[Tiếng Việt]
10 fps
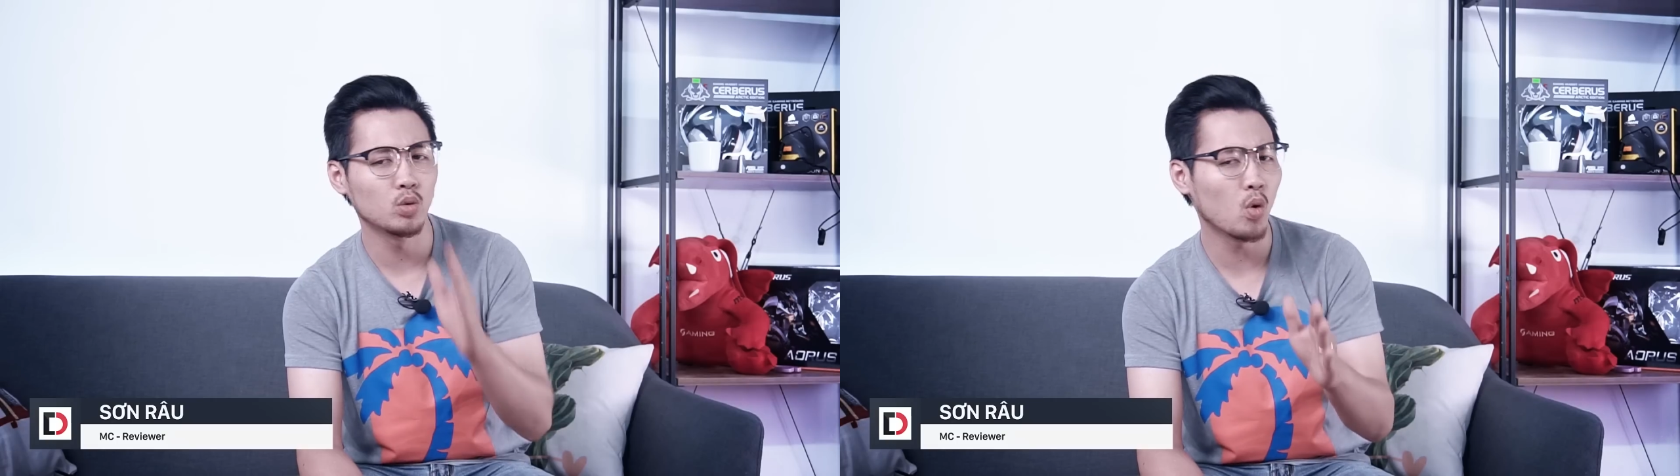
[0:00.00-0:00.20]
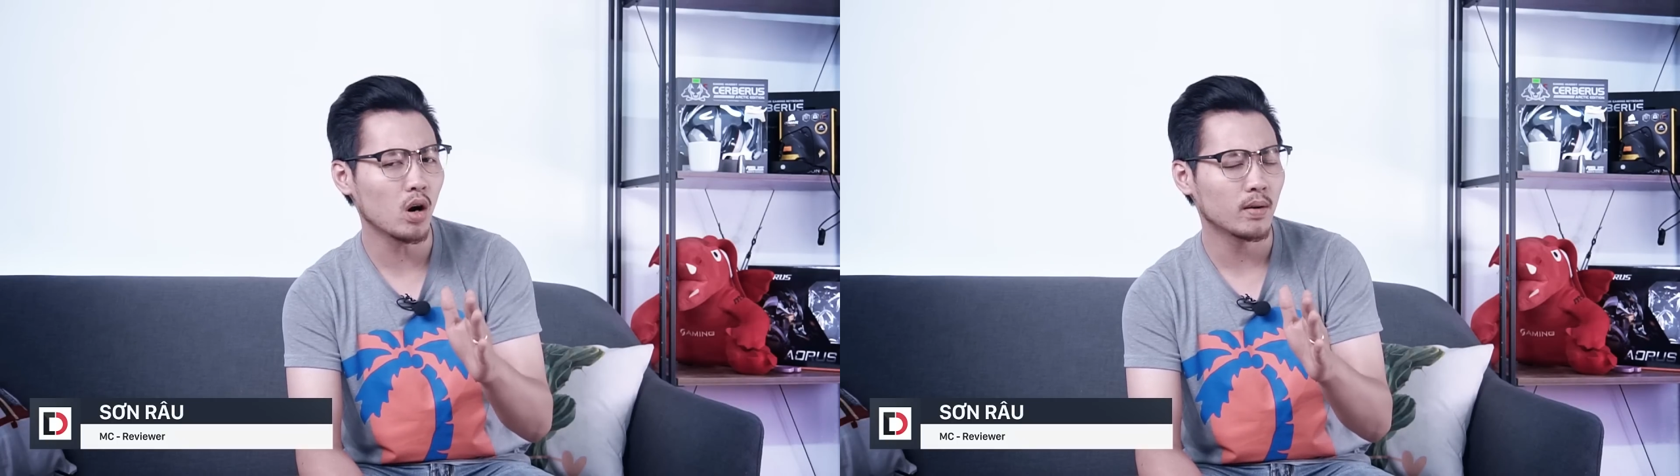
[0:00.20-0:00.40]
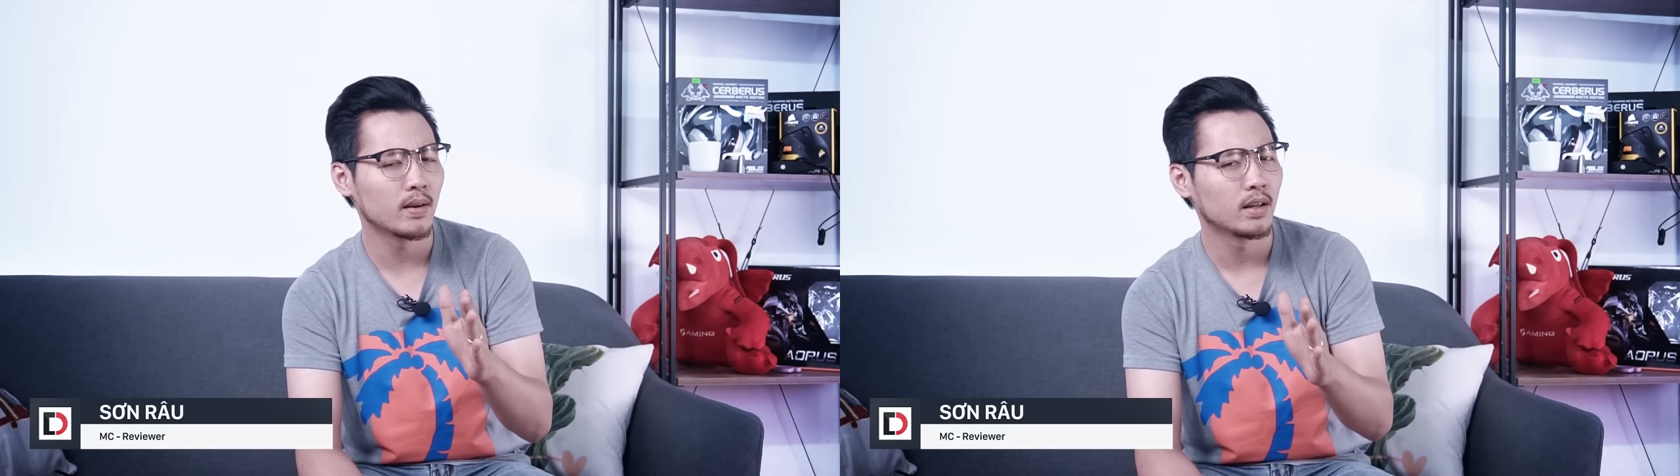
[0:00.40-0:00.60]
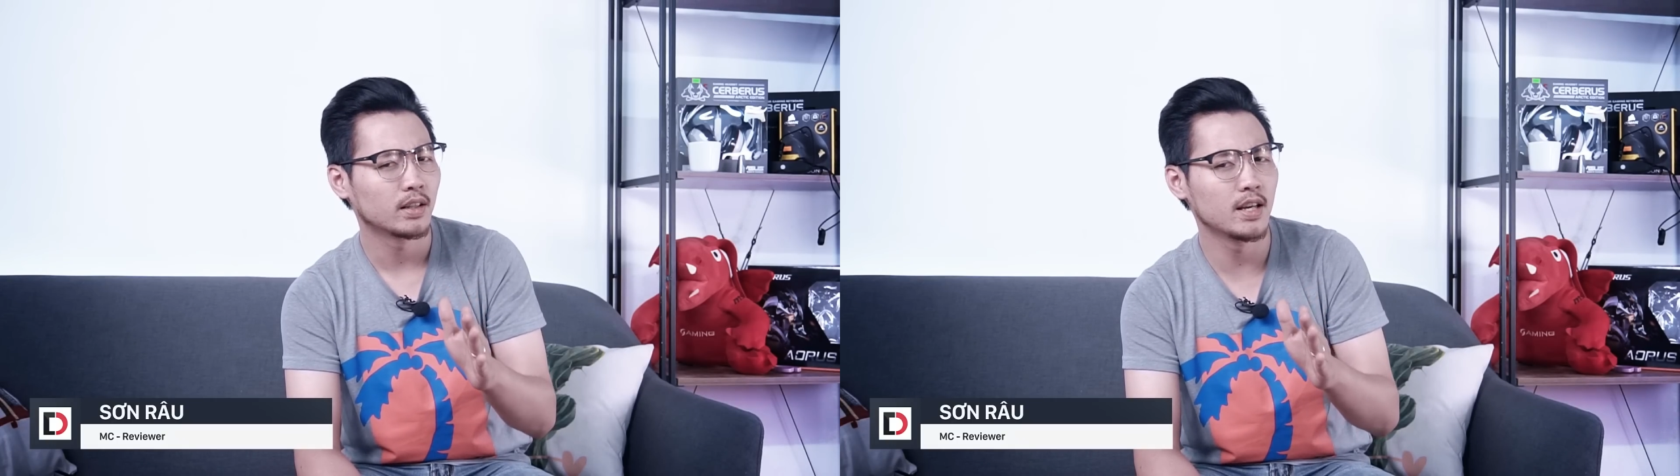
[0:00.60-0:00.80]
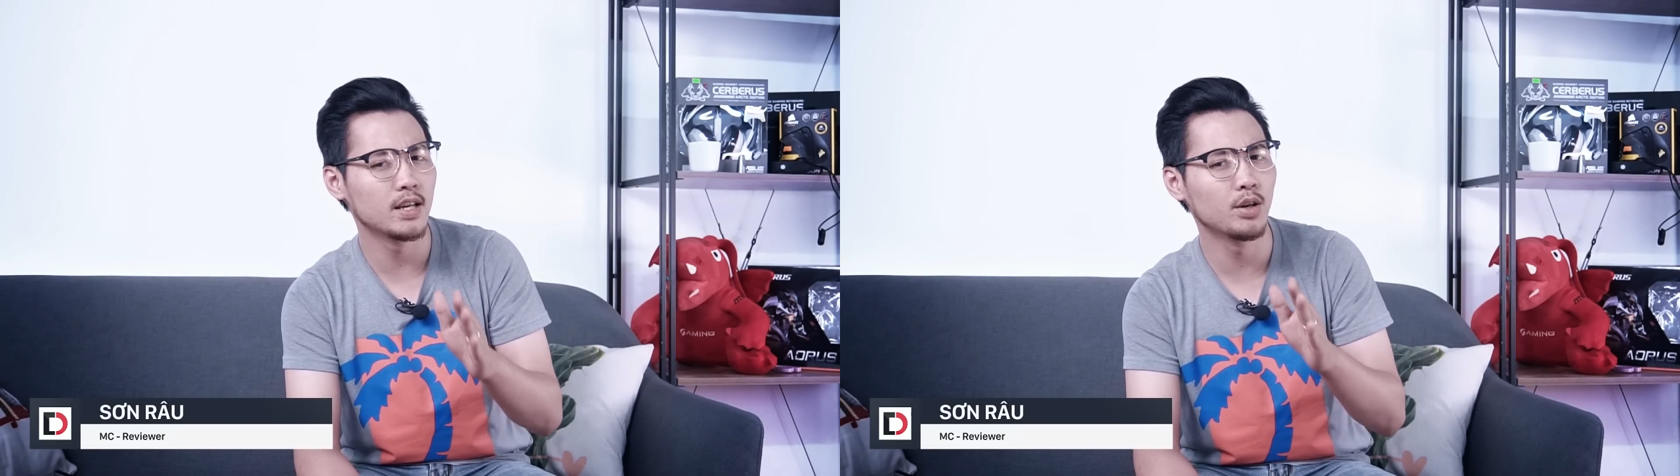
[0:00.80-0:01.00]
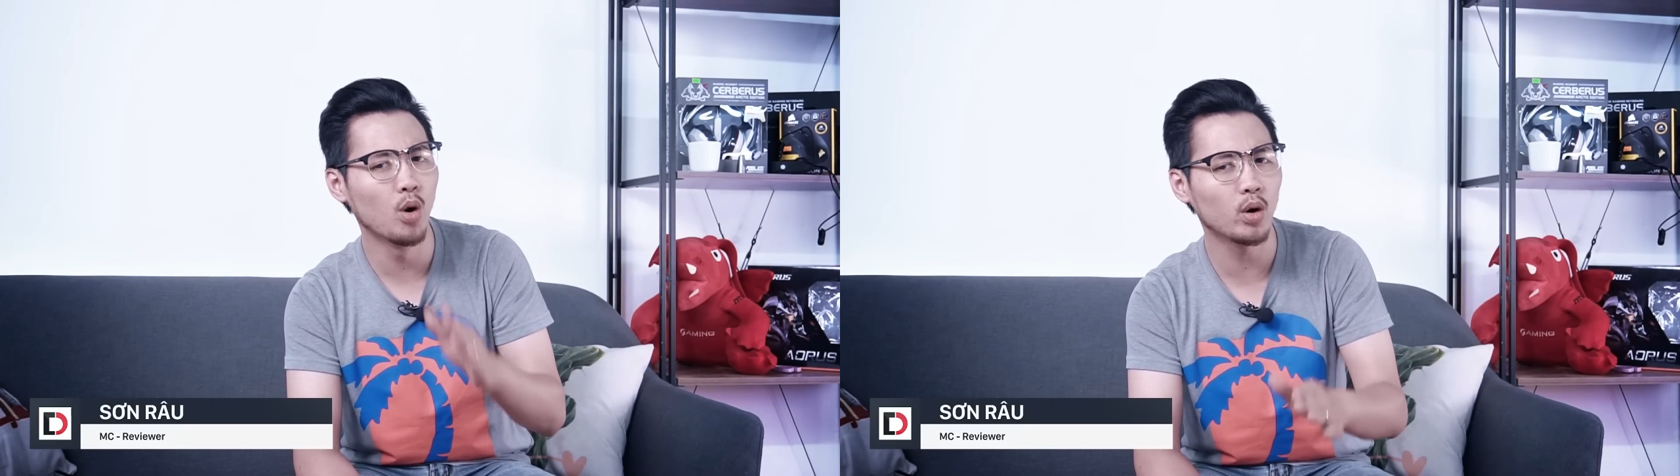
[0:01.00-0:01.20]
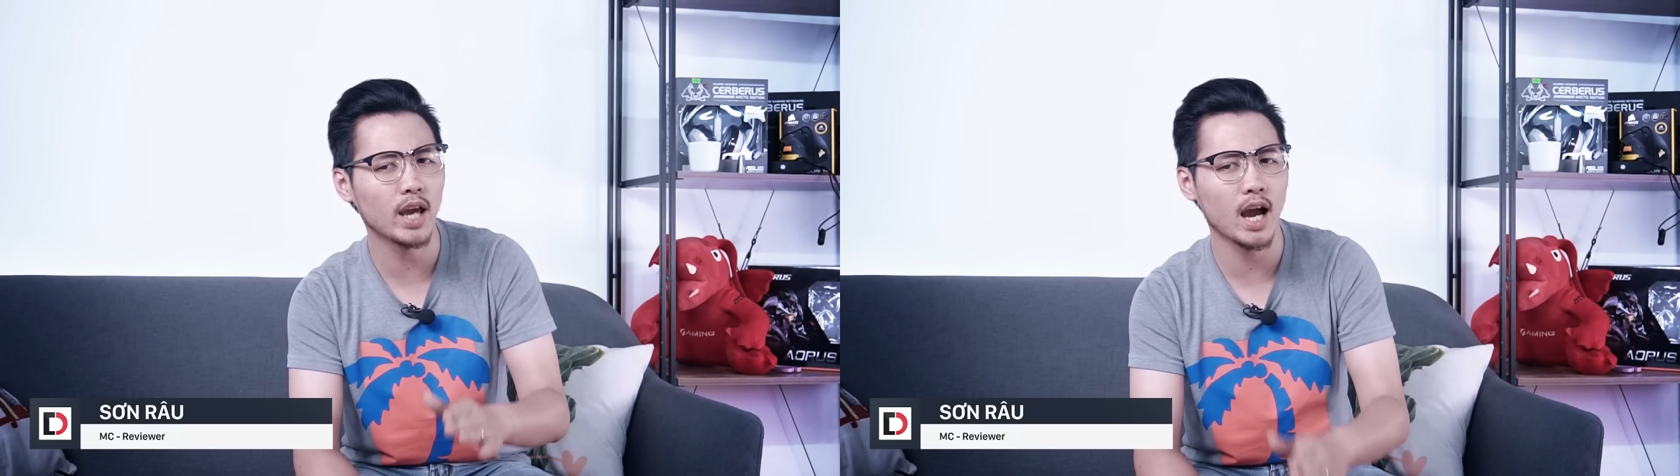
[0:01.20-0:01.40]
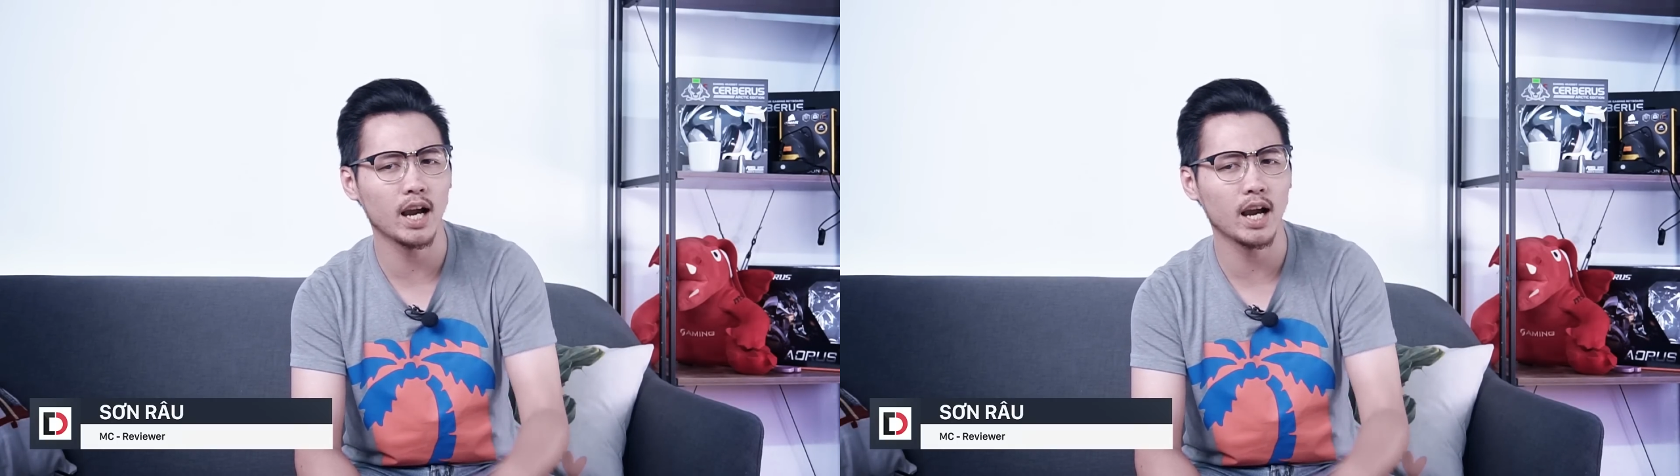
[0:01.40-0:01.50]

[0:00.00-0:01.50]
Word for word: Trung Quốc thì Nokia